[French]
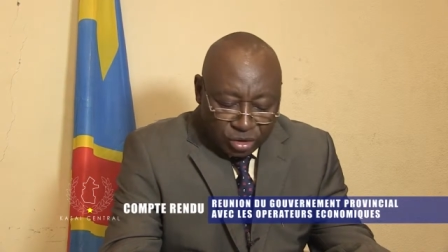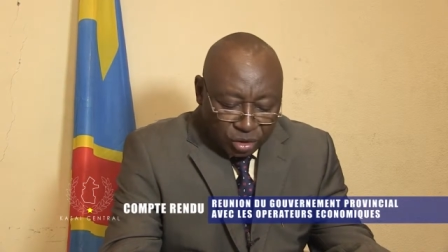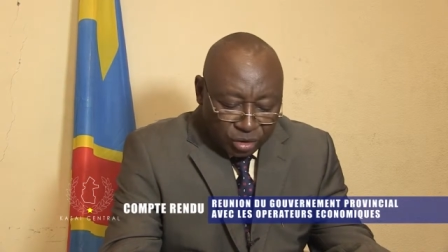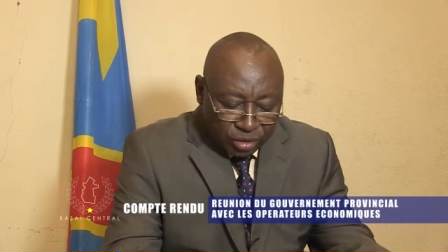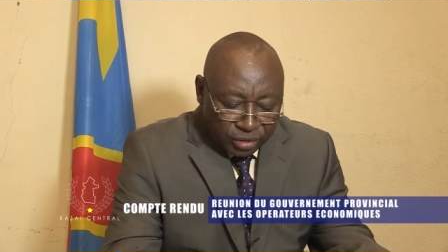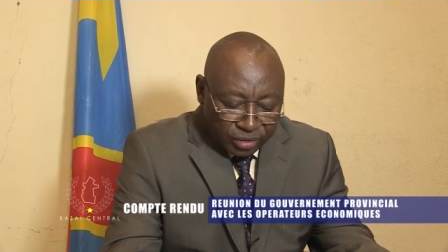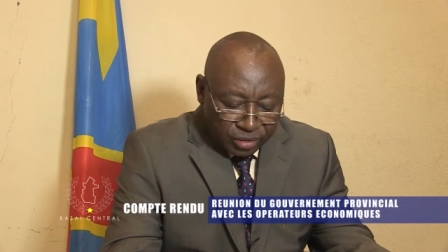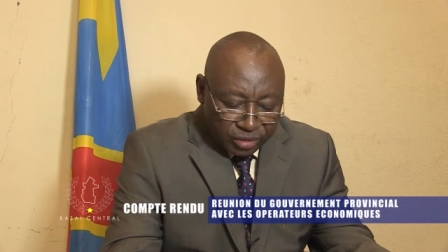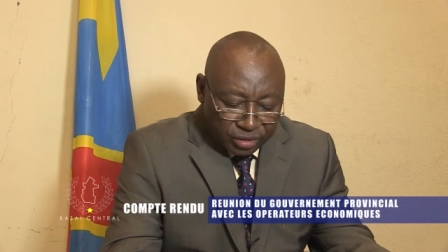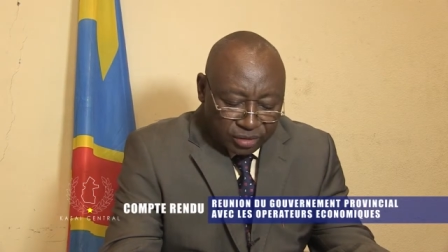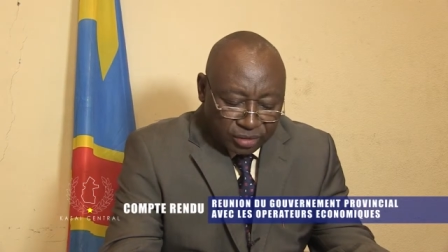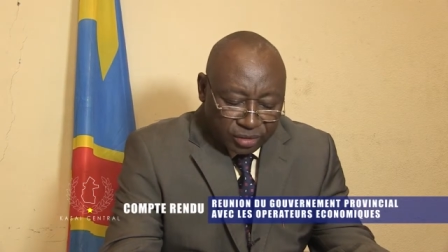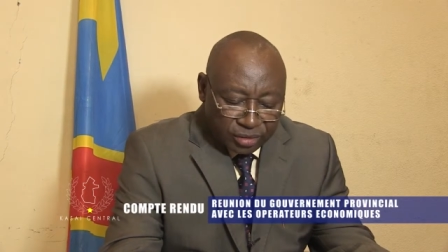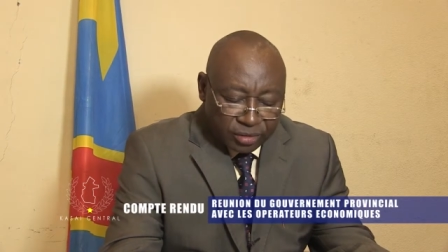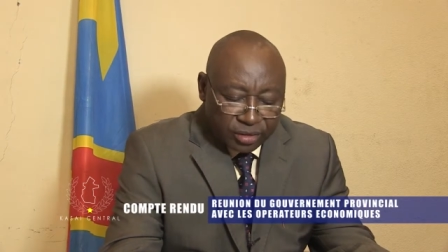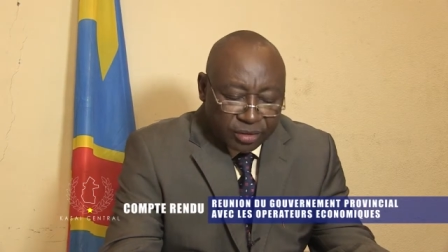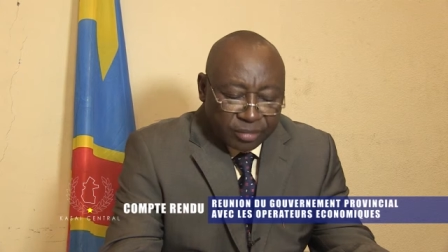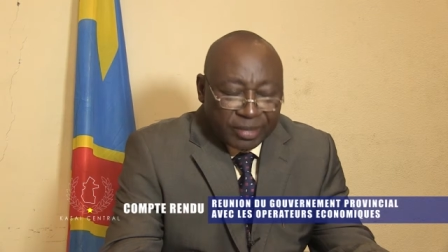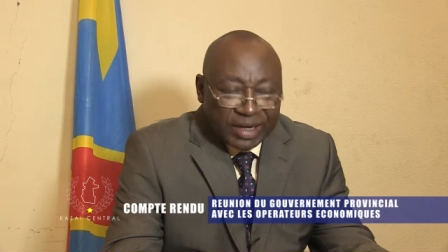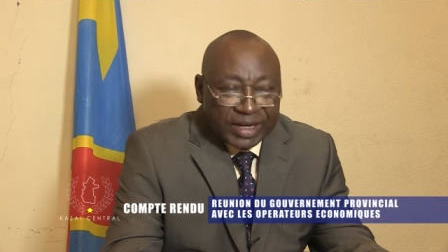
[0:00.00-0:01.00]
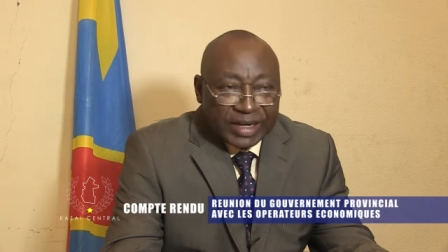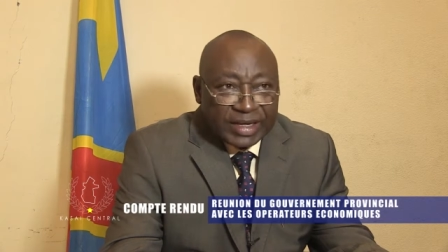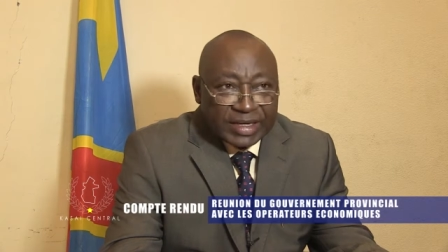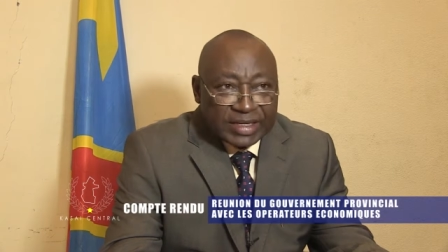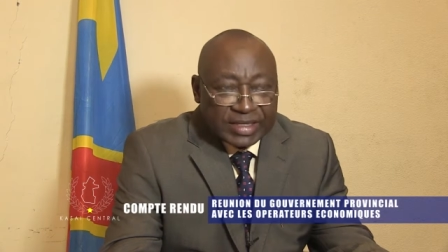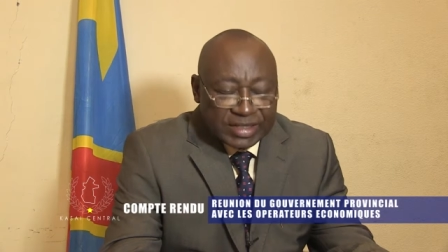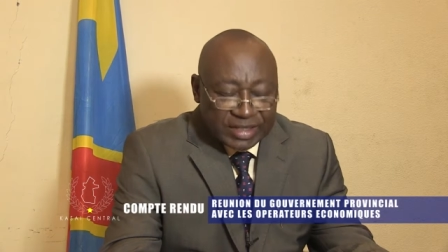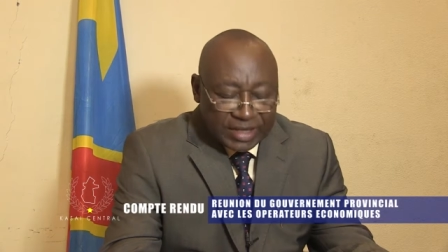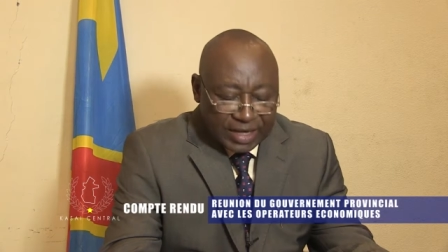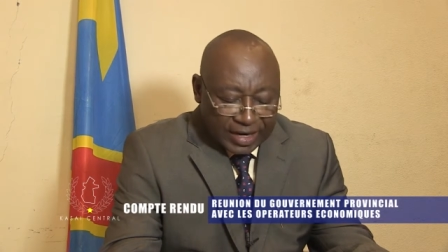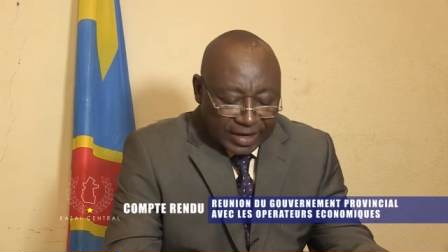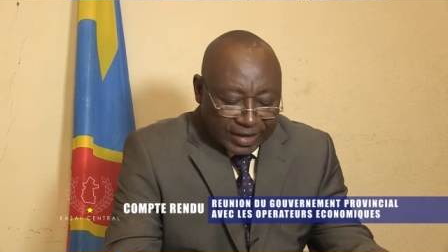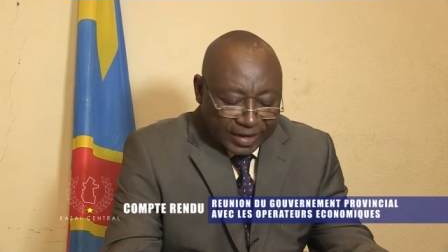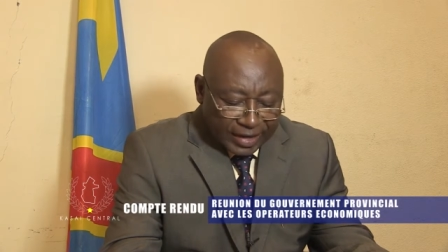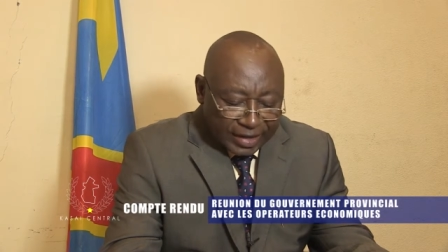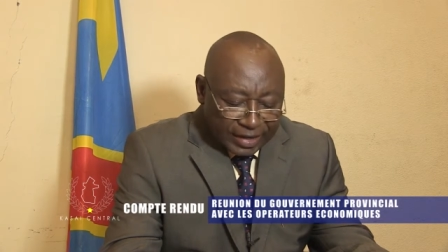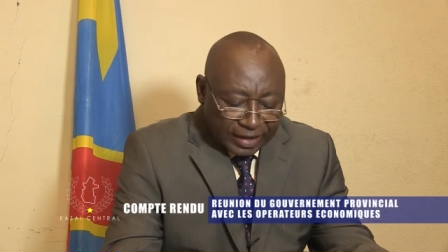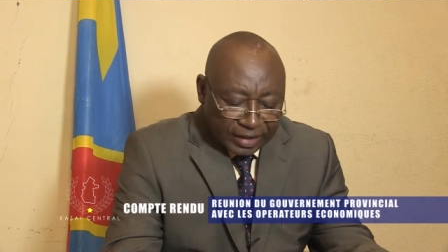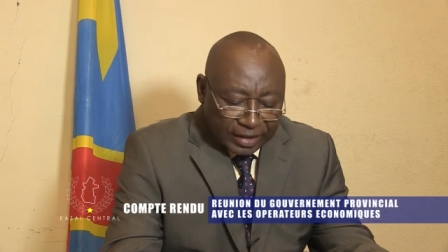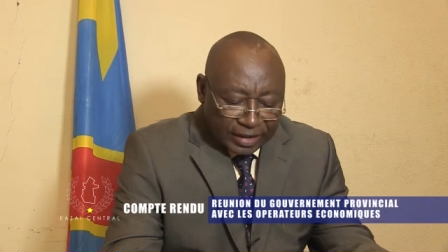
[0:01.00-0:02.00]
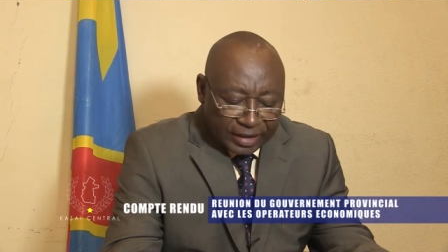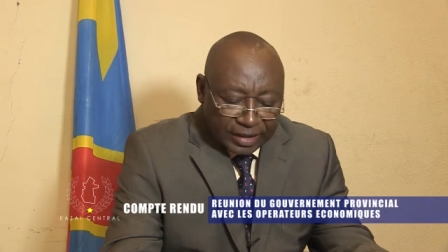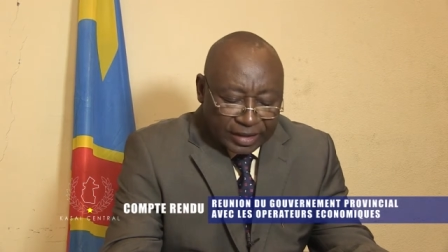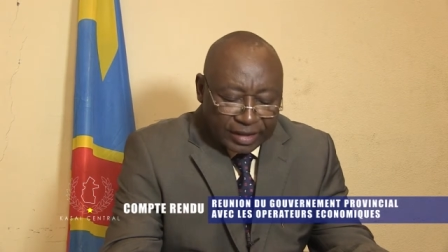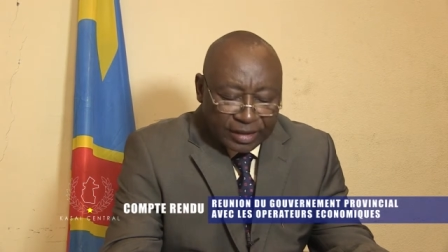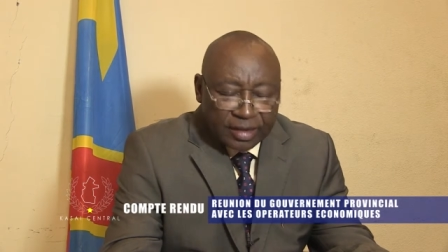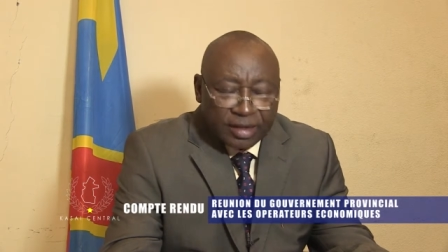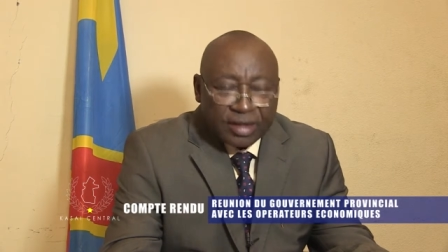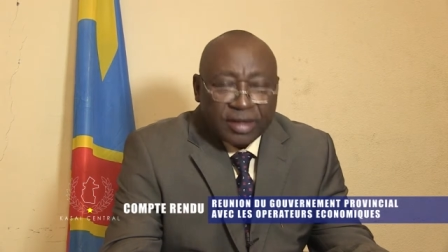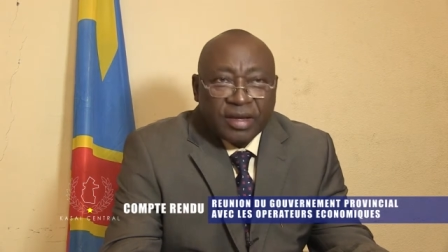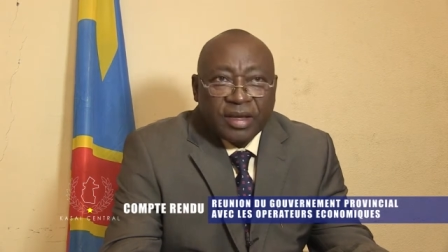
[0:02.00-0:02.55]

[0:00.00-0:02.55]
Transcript: tonnes de maïs à Kananga